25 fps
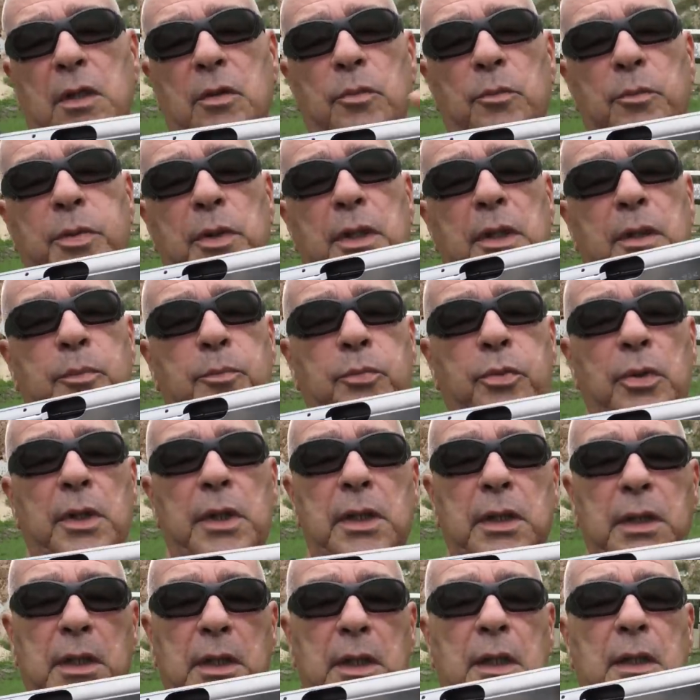compré después
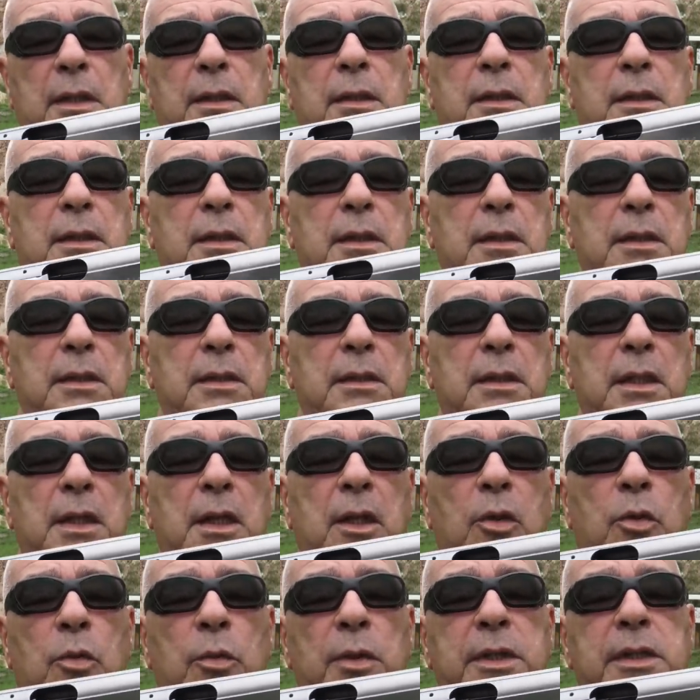de la, de la
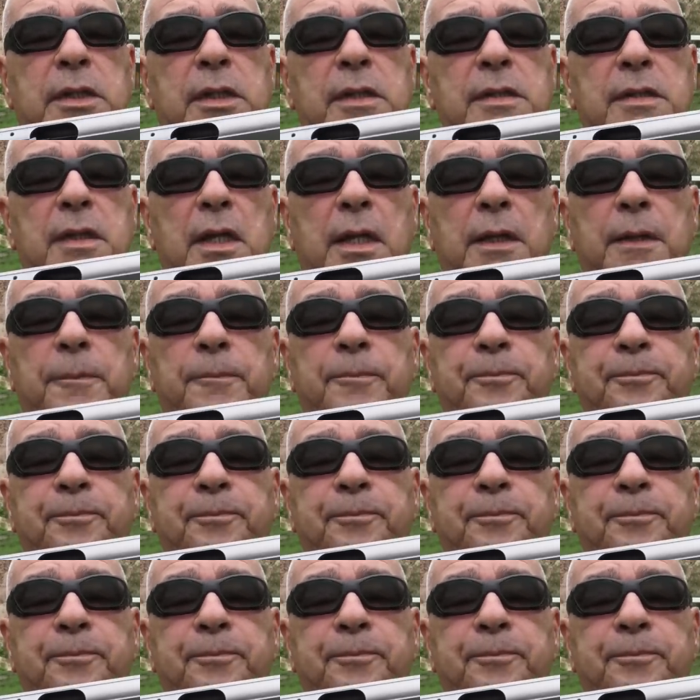O26.